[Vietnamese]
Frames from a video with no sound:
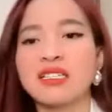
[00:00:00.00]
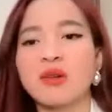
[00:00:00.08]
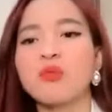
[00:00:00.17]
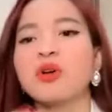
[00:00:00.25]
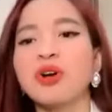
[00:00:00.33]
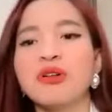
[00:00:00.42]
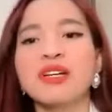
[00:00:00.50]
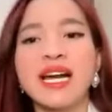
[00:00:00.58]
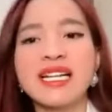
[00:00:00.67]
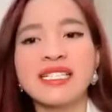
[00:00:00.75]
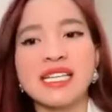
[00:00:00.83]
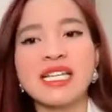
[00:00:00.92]
trong người
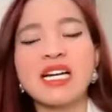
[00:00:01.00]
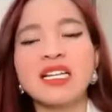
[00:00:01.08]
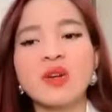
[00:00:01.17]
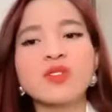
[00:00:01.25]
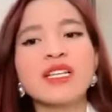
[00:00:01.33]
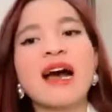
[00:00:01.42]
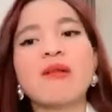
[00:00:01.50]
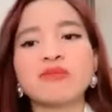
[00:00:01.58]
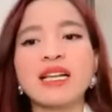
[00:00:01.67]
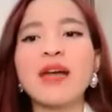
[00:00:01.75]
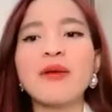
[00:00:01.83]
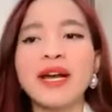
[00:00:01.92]
các anh chị á, nó sẽ học
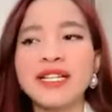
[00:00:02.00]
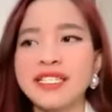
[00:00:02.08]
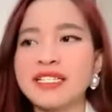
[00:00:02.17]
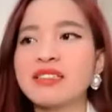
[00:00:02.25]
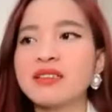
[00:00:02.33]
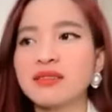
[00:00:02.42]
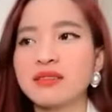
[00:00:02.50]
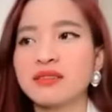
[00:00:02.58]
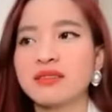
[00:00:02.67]
theo các anh chị trước.